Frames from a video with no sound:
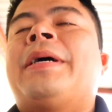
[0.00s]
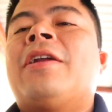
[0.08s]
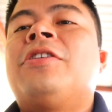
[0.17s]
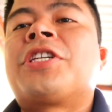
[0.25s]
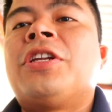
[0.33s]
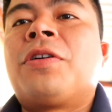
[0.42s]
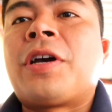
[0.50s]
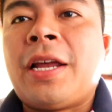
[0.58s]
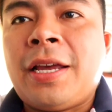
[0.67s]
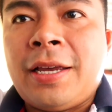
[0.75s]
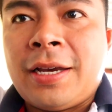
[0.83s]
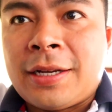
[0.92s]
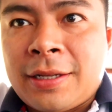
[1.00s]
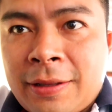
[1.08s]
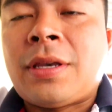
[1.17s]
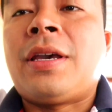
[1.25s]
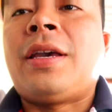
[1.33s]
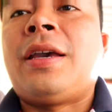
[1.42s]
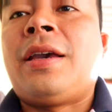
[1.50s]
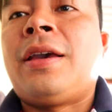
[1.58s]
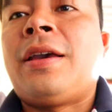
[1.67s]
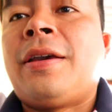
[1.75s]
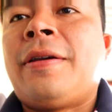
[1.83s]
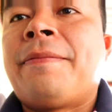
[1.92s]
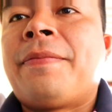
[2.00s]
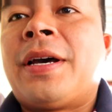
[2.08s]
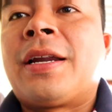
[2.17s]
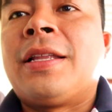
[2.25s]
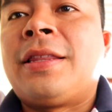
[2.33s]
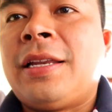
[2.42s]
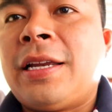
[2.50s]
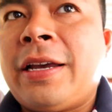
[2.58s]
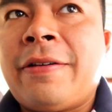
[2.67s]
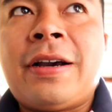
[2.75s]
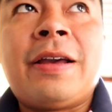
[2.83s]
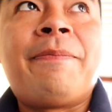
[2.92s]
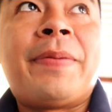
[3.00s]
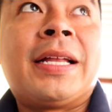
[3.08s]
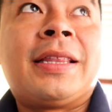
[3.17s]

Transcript: Para los que no creían que Argentina iba a